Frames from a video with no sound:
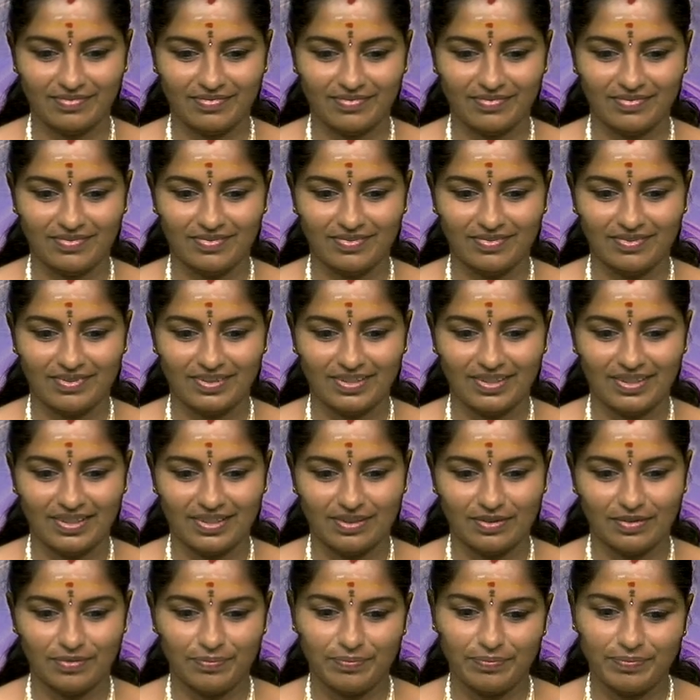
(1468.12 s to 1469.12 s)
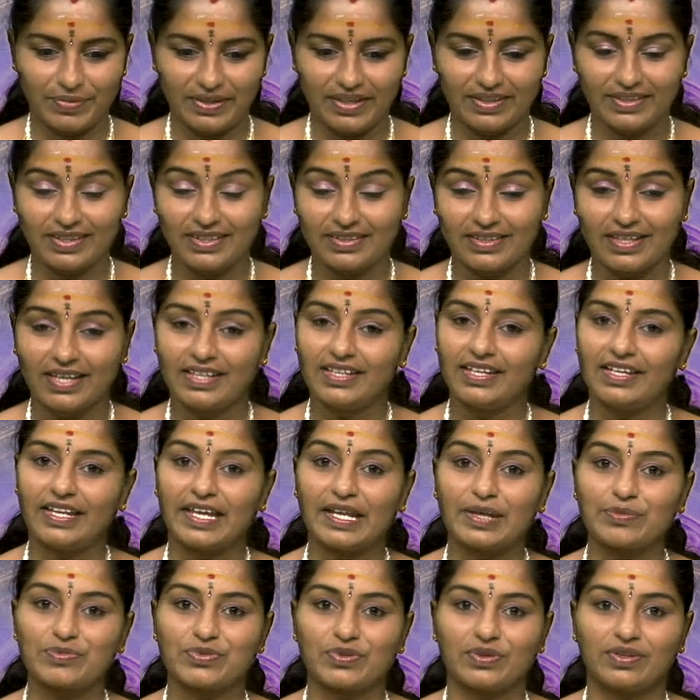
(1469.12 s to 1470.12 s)
எனக்காக தாங்கண்ணா பிறந்த தேதி
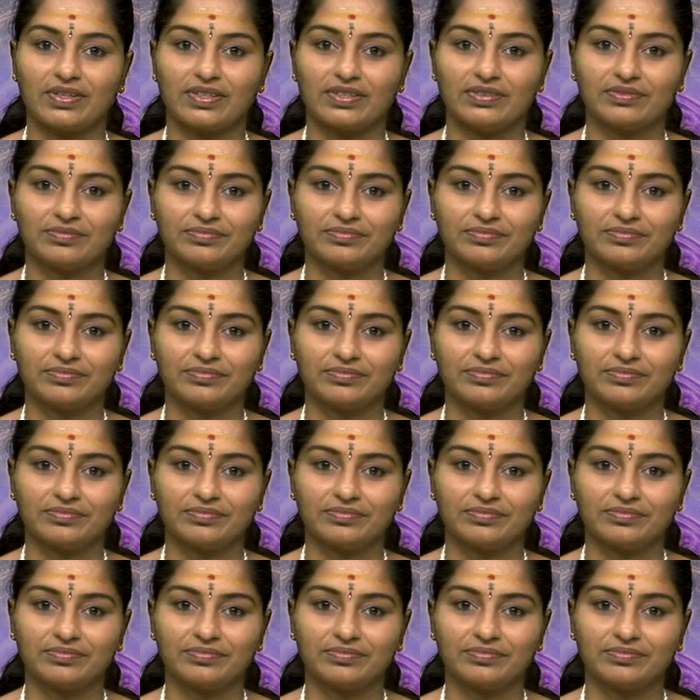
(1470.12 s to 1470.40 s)
நேரம் சொல்லுங்க